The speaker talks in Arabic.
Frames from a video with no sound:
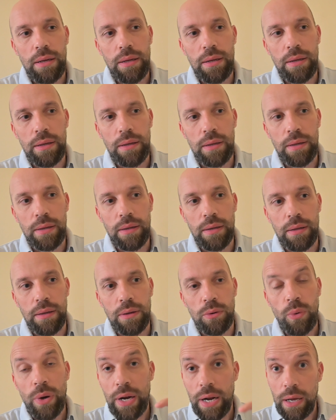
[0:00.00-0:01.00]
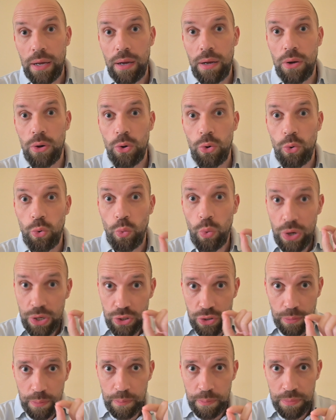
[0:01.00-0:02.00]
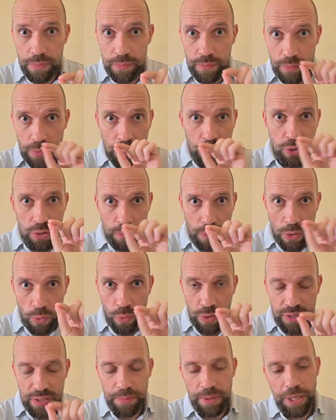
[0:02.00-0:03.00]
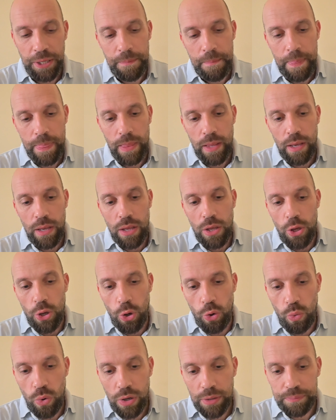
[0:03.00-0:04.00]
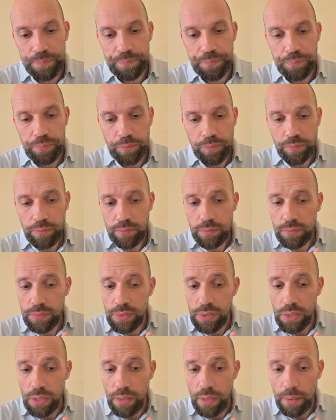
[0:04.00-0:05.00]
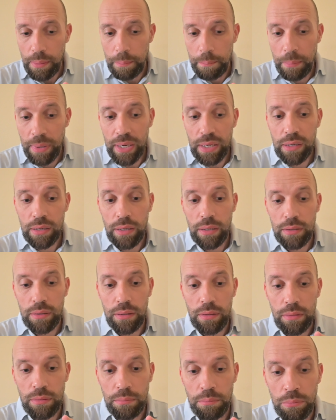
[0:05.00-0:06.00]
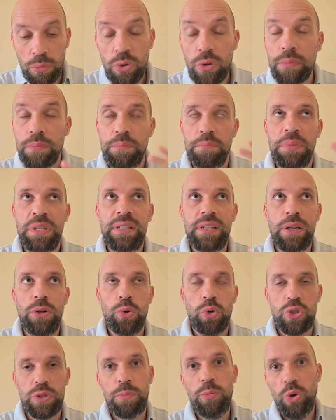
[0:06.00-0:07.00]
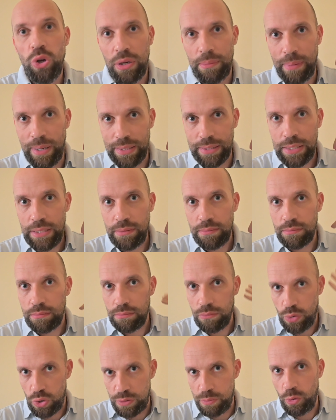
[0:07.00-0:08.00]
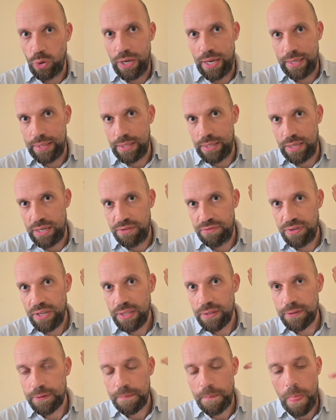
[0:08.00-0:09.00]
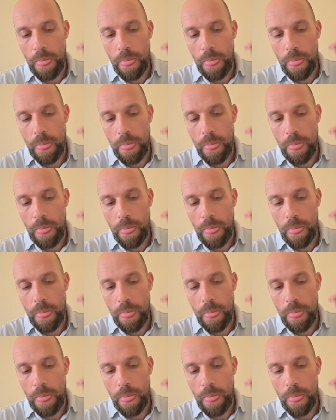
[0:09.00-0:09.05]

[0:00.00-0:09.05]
آه، ورقه واكتب اكتب اول تمرين هو مر مر مثل الاسبوع الماضي الاسبوع هذا اللي فات